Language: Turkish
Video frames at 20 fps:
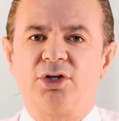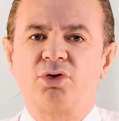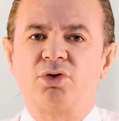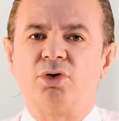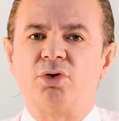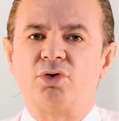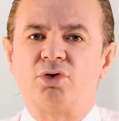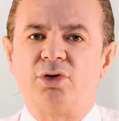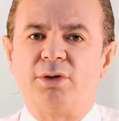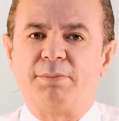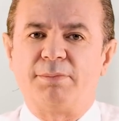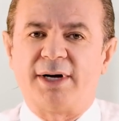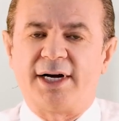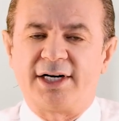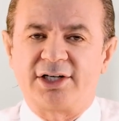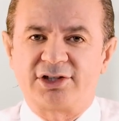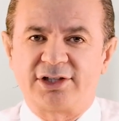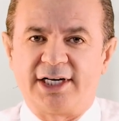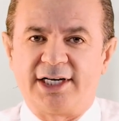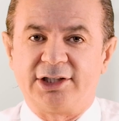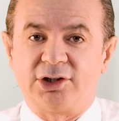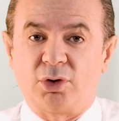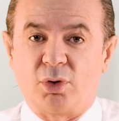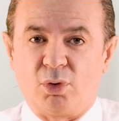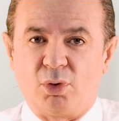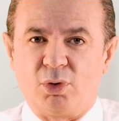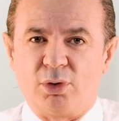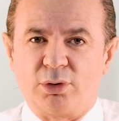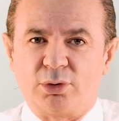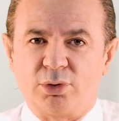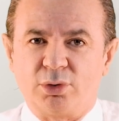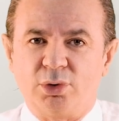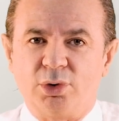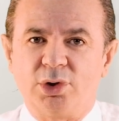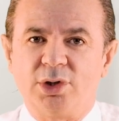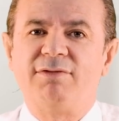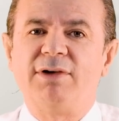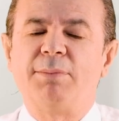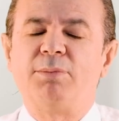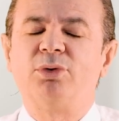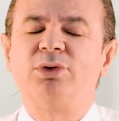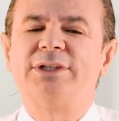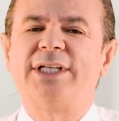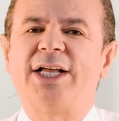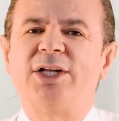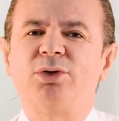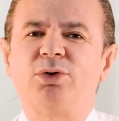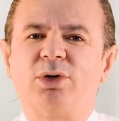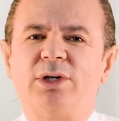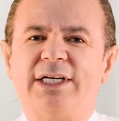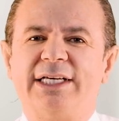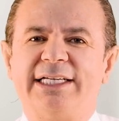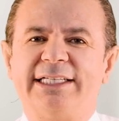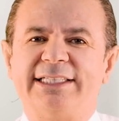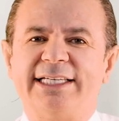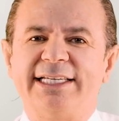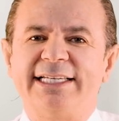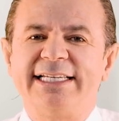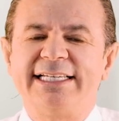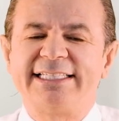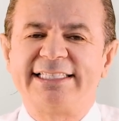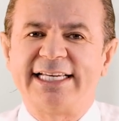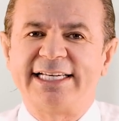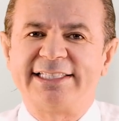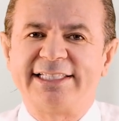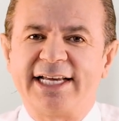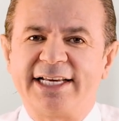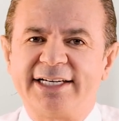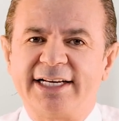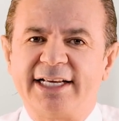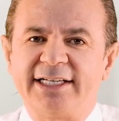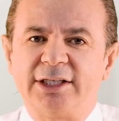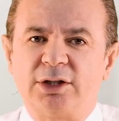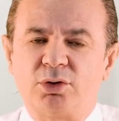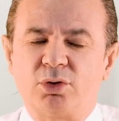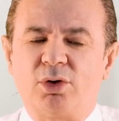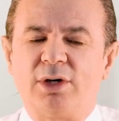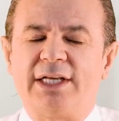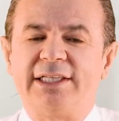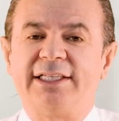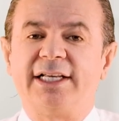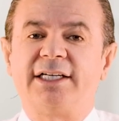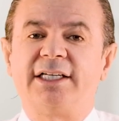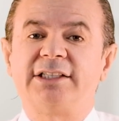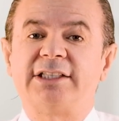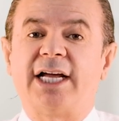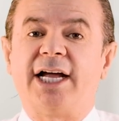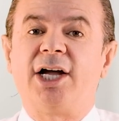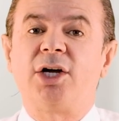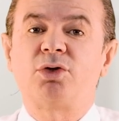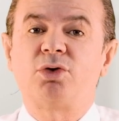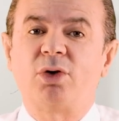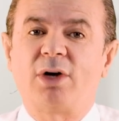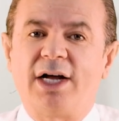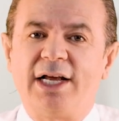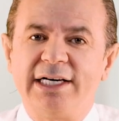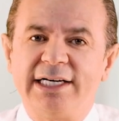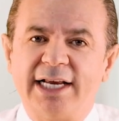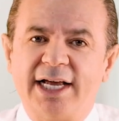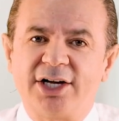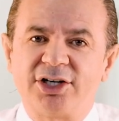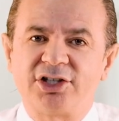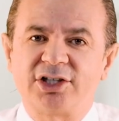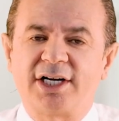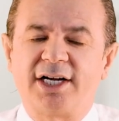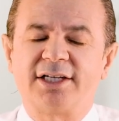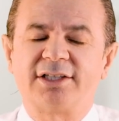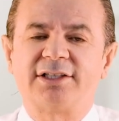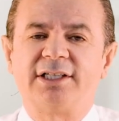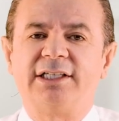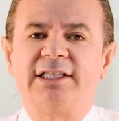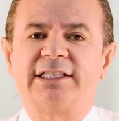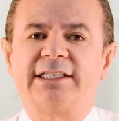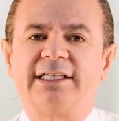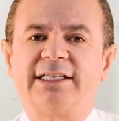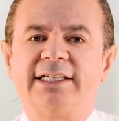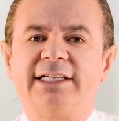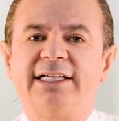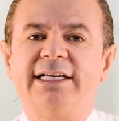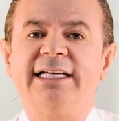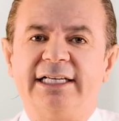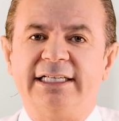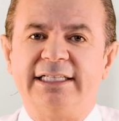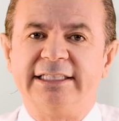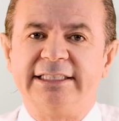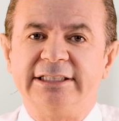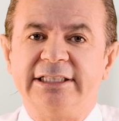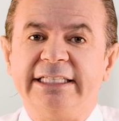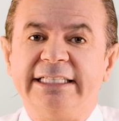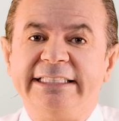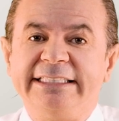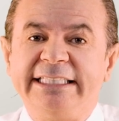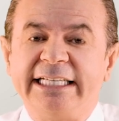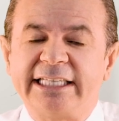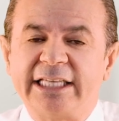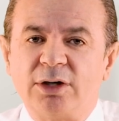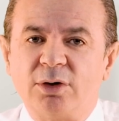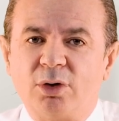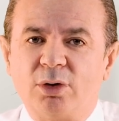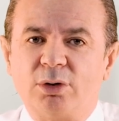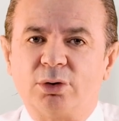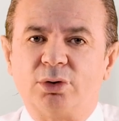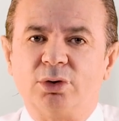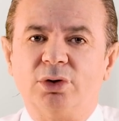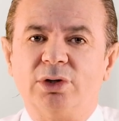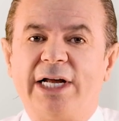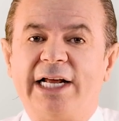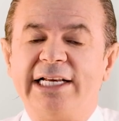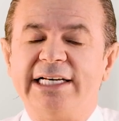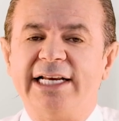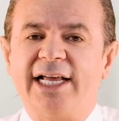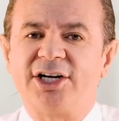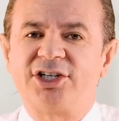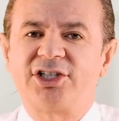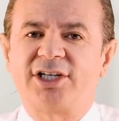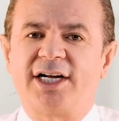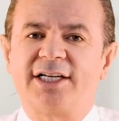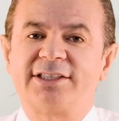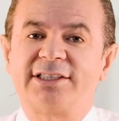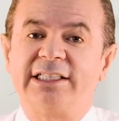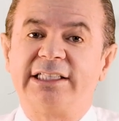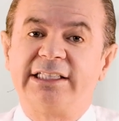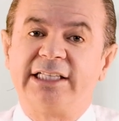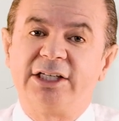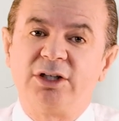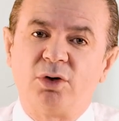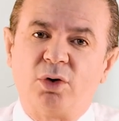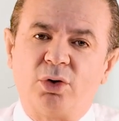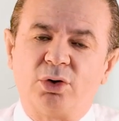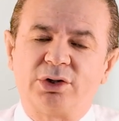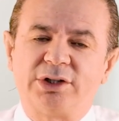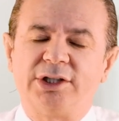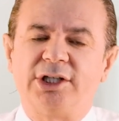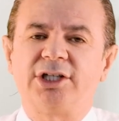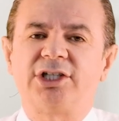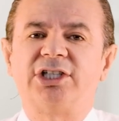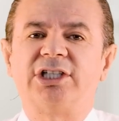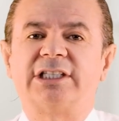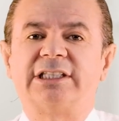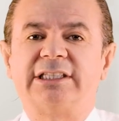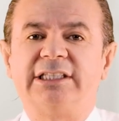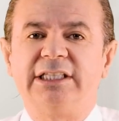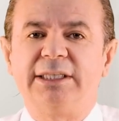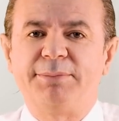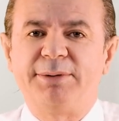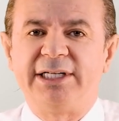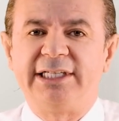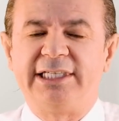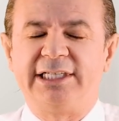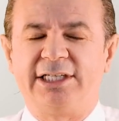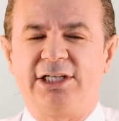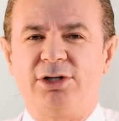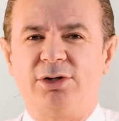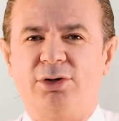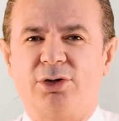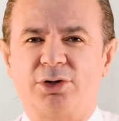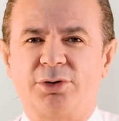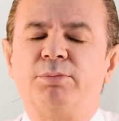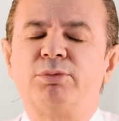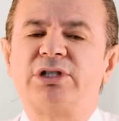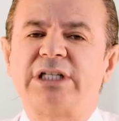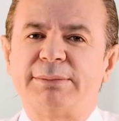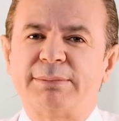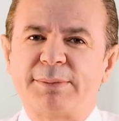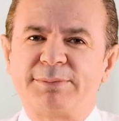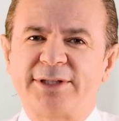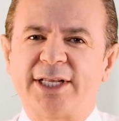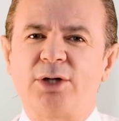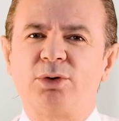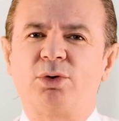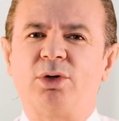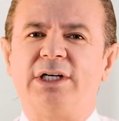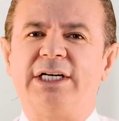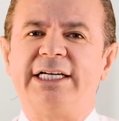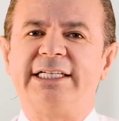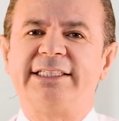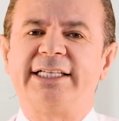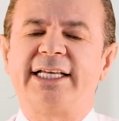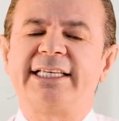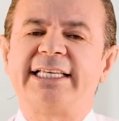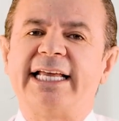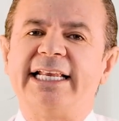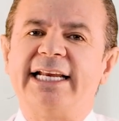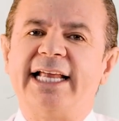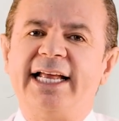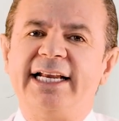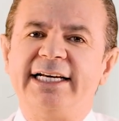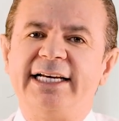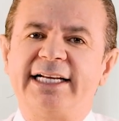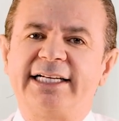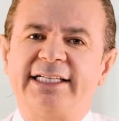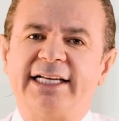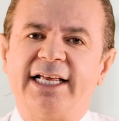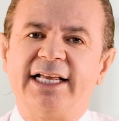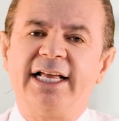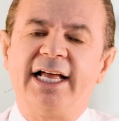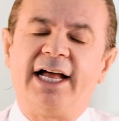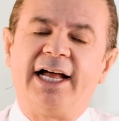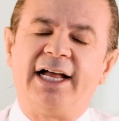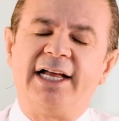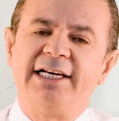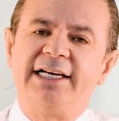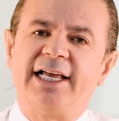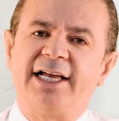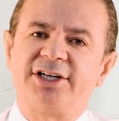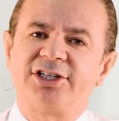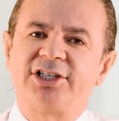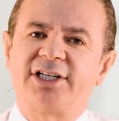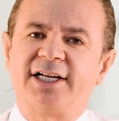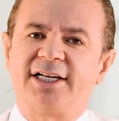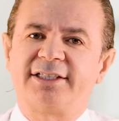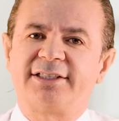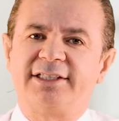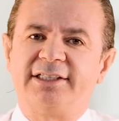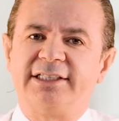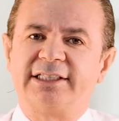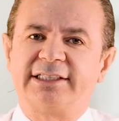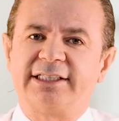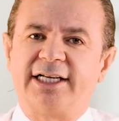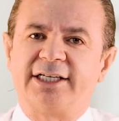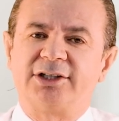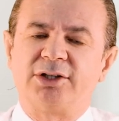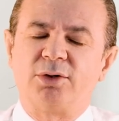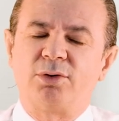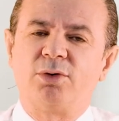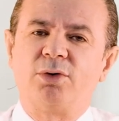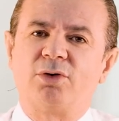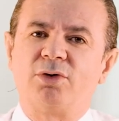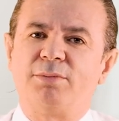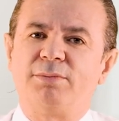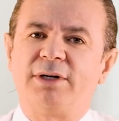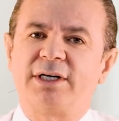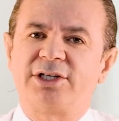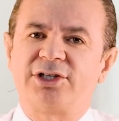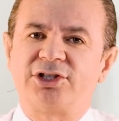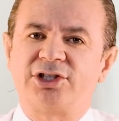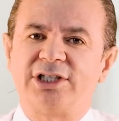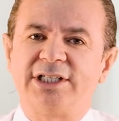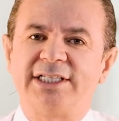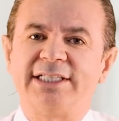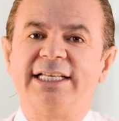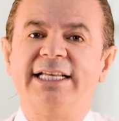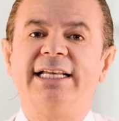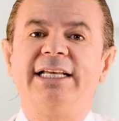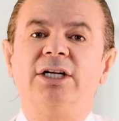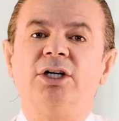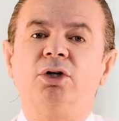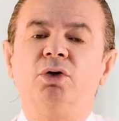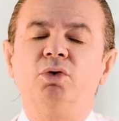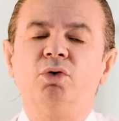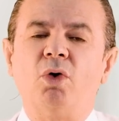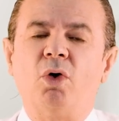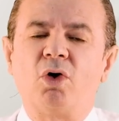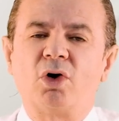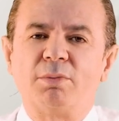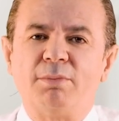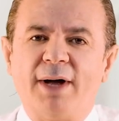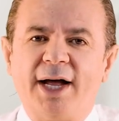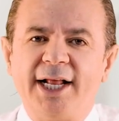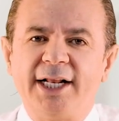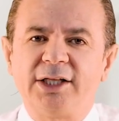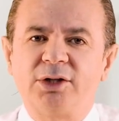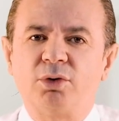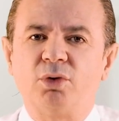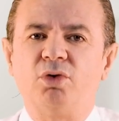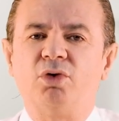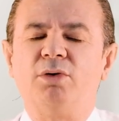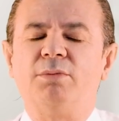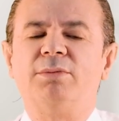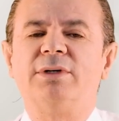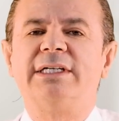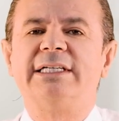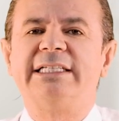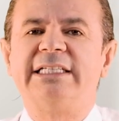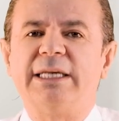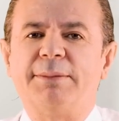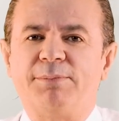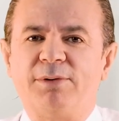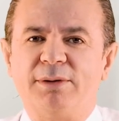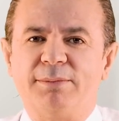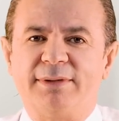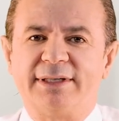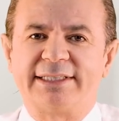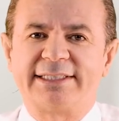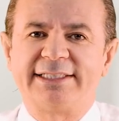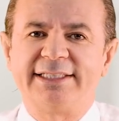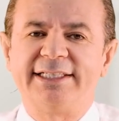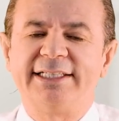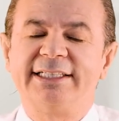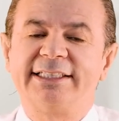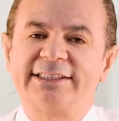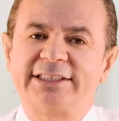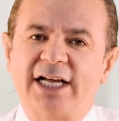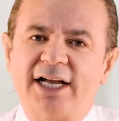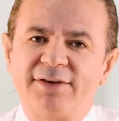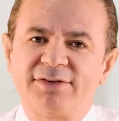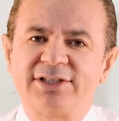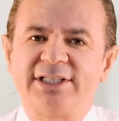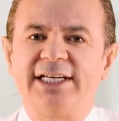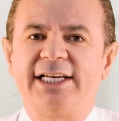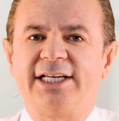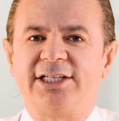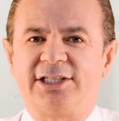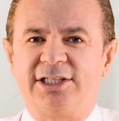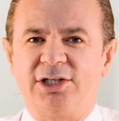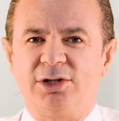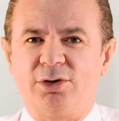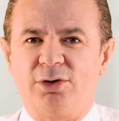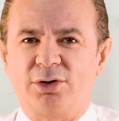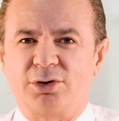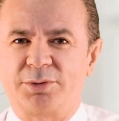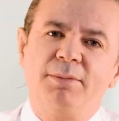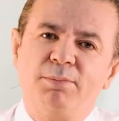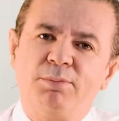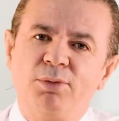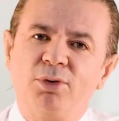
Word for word: çocuğun bağırsağında olduğu ve bundan dolayı da sezeryanla doğanlara daha çok alerjik hastalıklara e, neden olduğu, alerjik hastalıkların ortaya çıktığı bildiriliyor. Bu sebepten dolayı da genellikle alerjik hastalıklardan korunmak için normal doğum yapılması tavsiye ediliyor.